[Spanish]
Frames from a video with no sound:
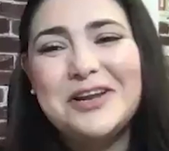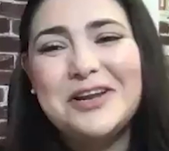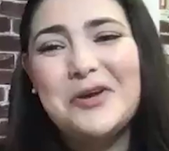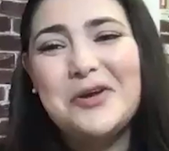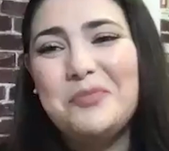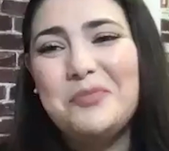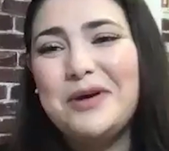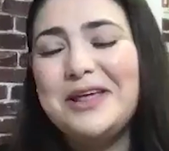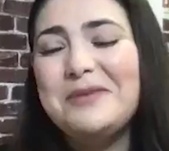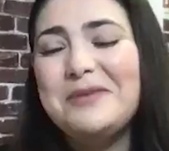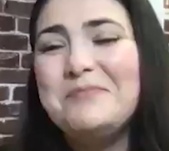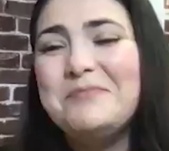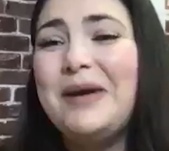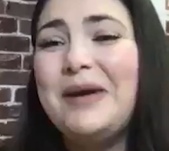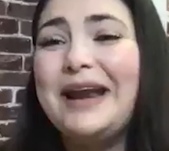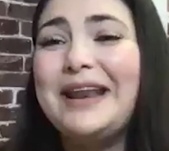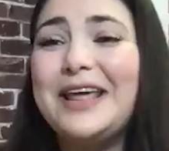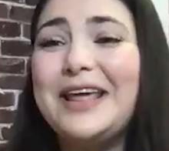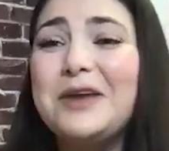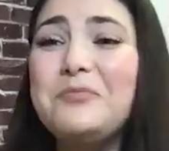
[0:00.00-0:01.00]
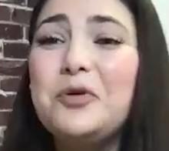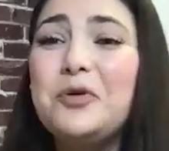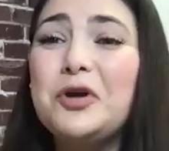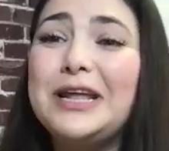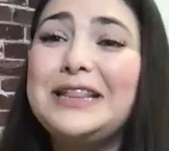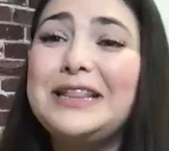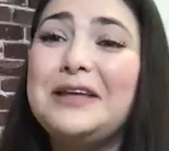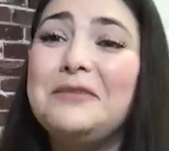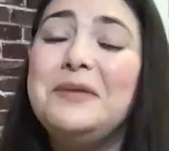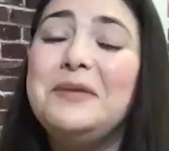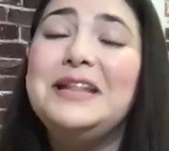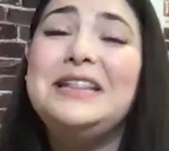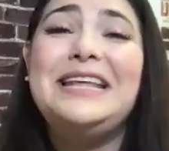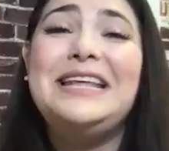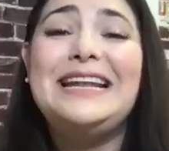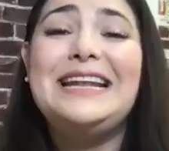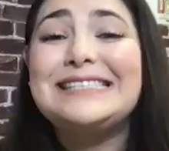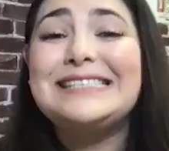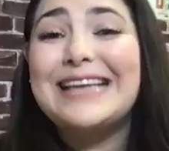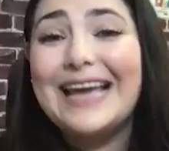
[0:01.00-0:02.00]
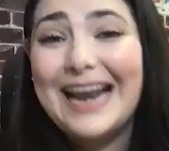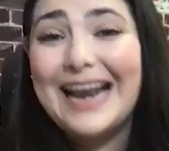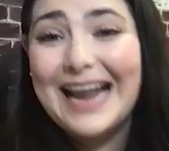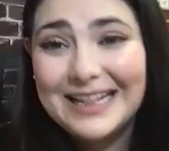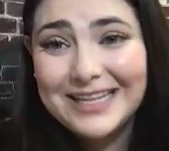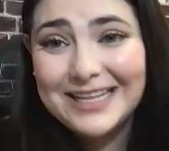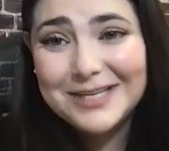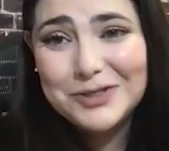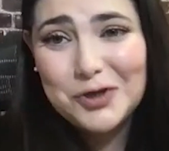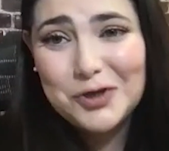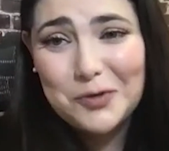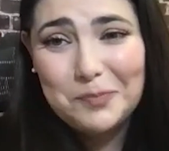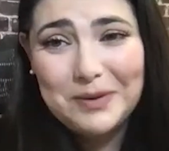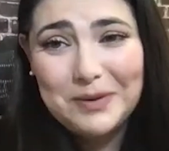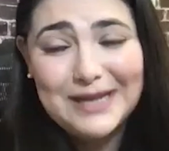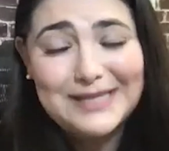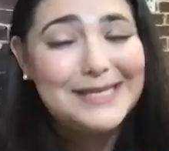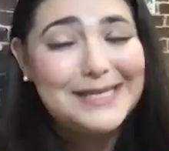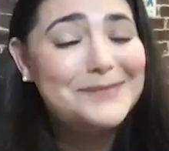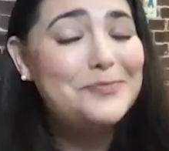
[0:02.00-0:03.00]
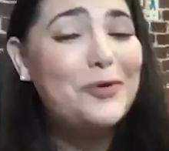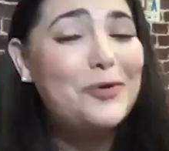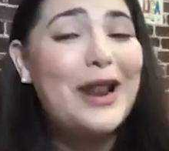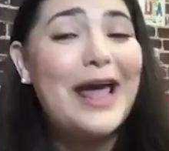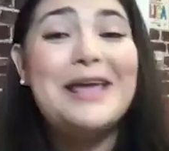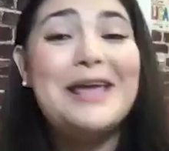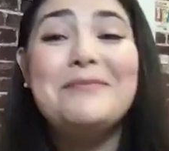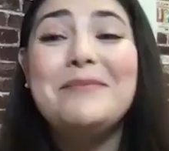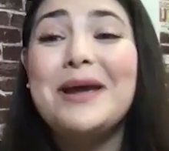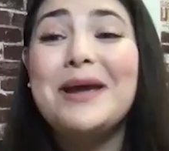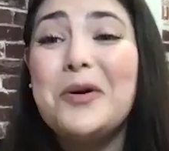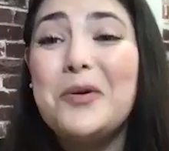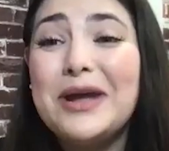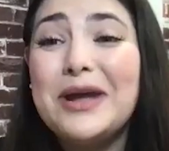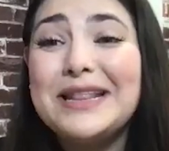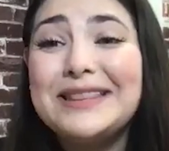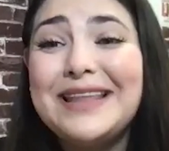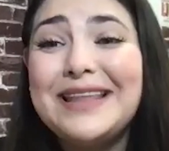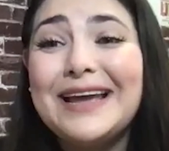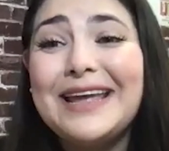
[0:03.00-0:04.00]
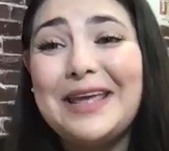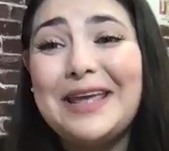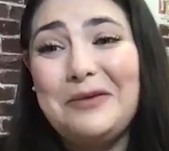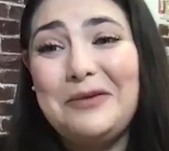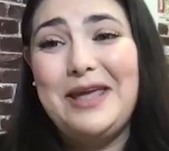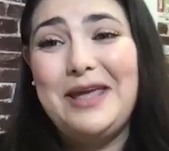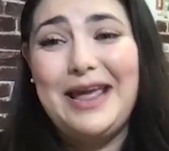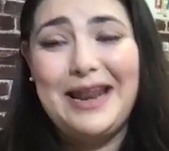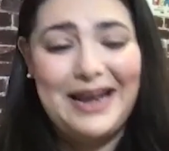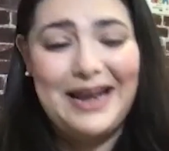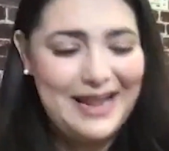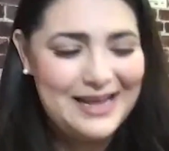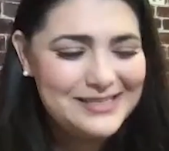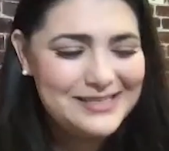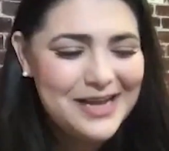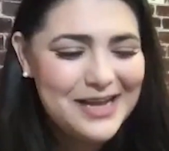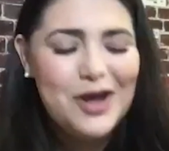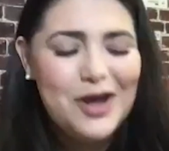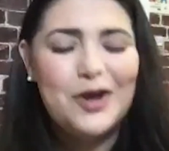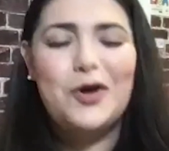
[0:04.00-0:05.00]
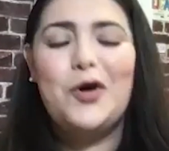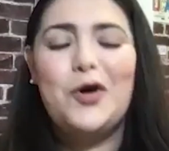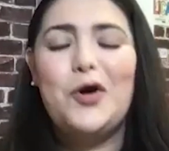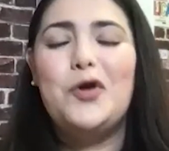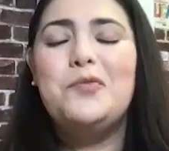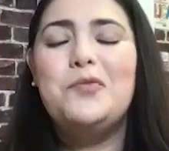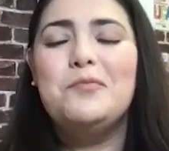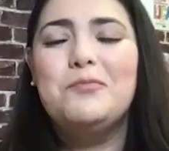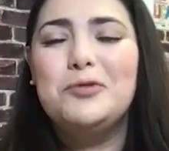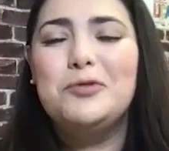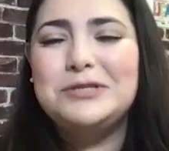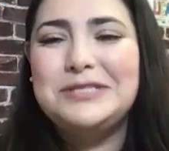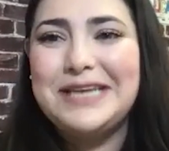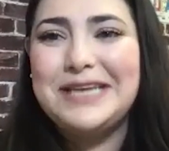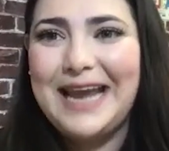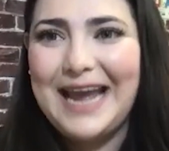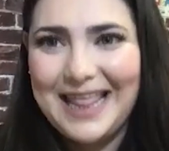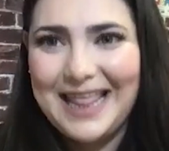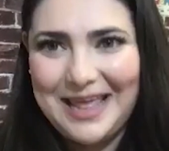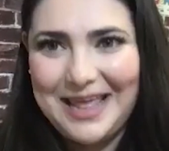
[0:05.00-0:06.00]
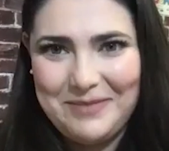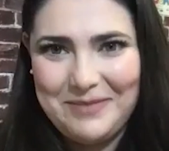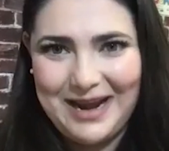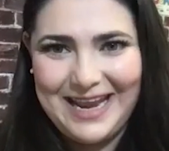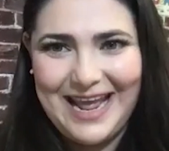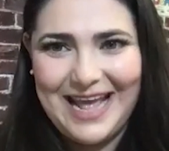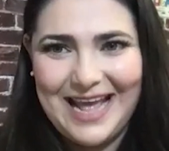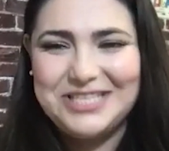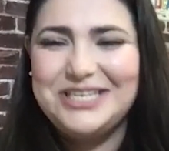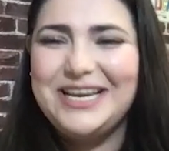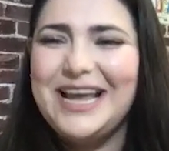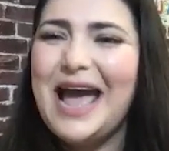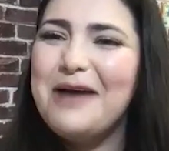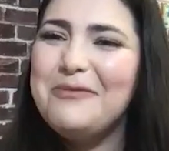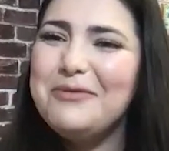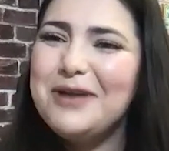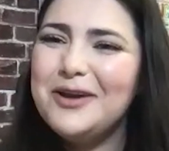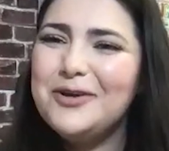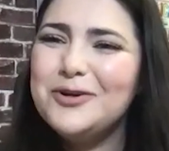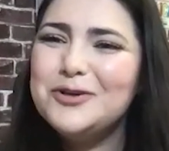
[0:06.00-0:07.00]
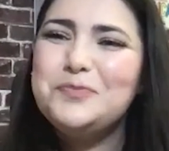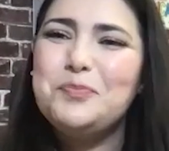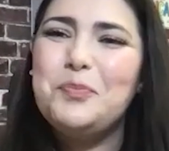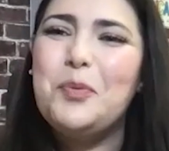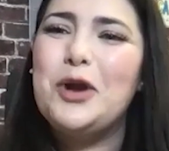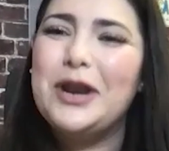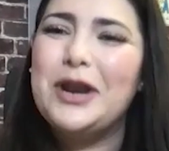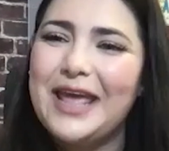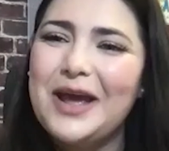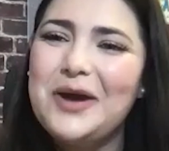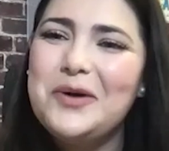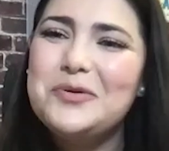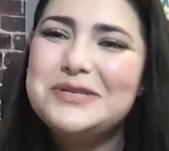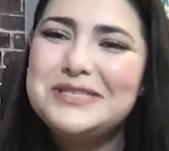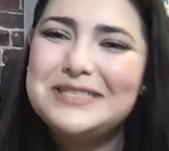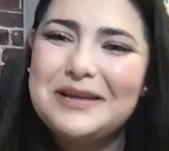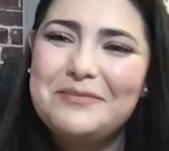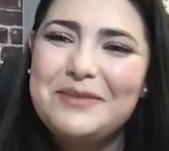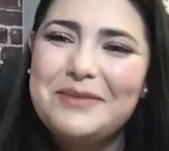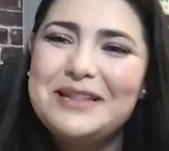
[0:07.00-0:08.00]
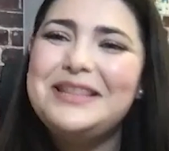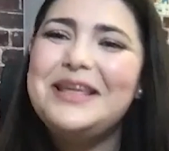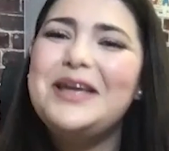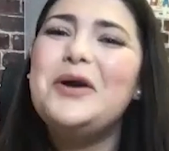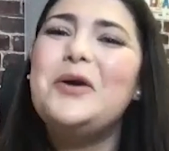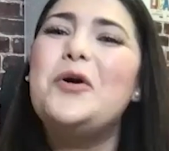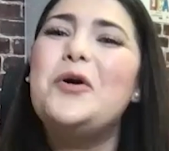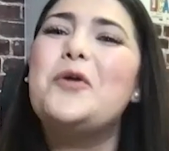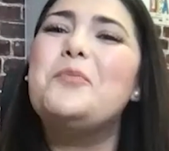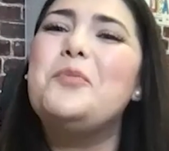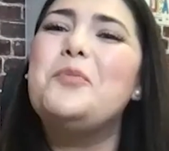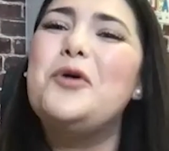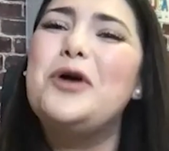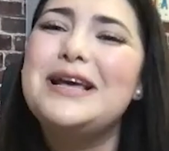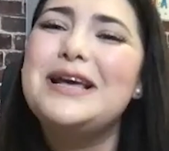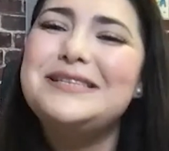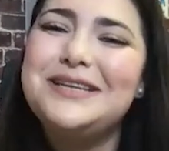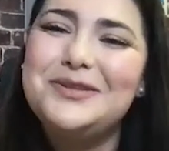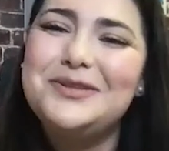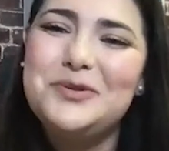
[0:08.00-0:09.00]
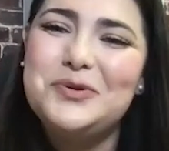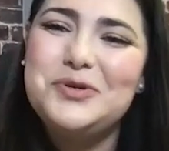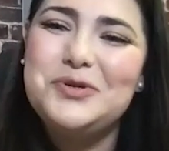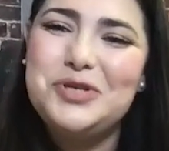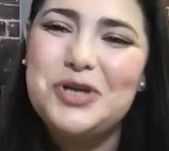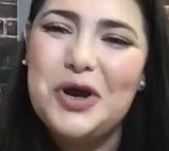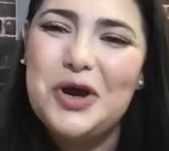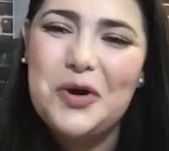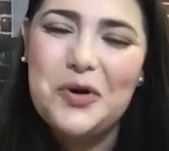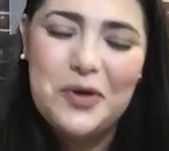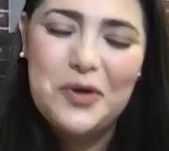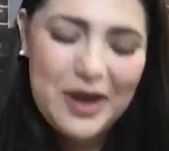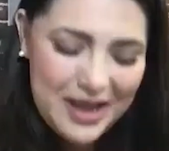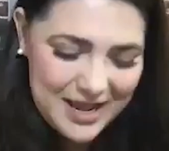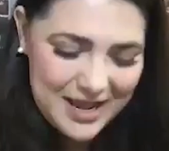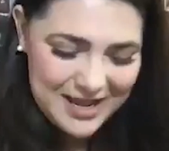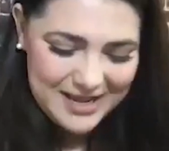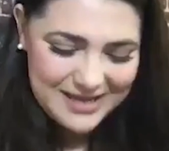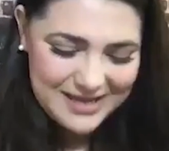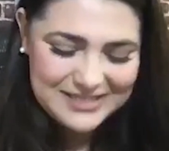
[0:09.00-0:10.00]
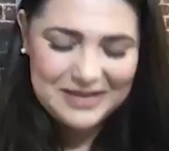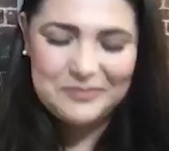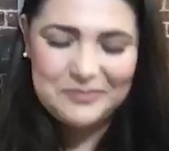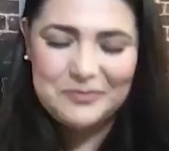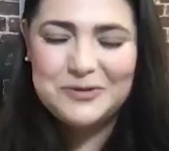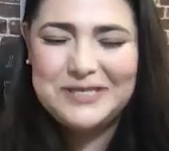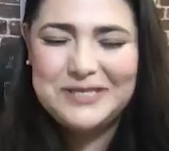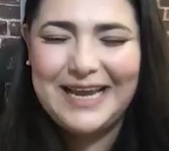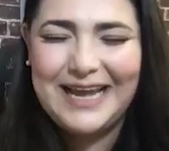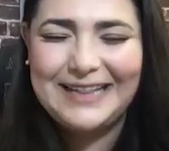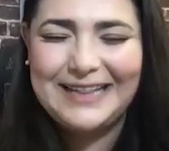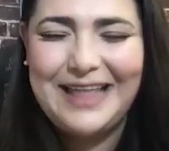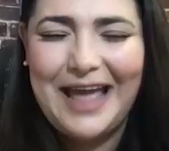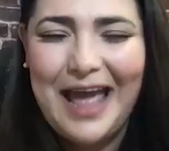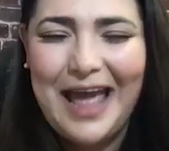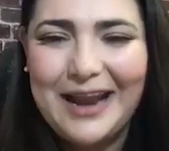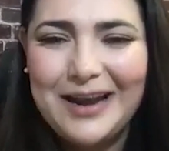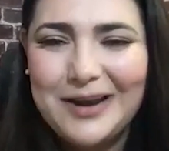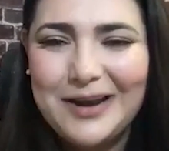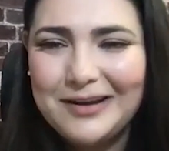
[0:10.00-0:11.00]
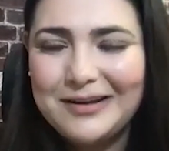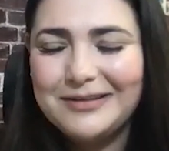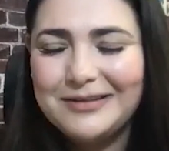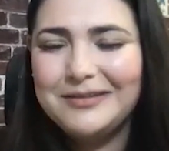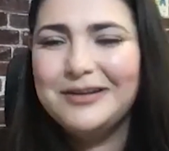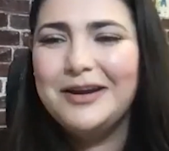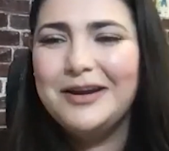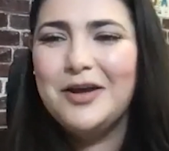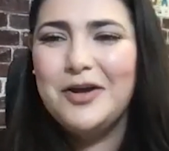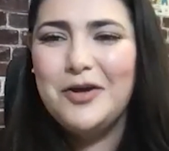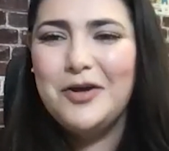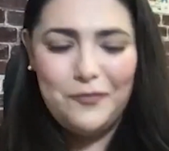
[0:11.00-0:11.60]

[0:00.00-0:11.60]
se lo pueden perder porque también tienes grandes sorpresas. Por ahí me cuentan que vienes con música de mariachi. Háblanos por qué justamente incorporas en tu show esta música tan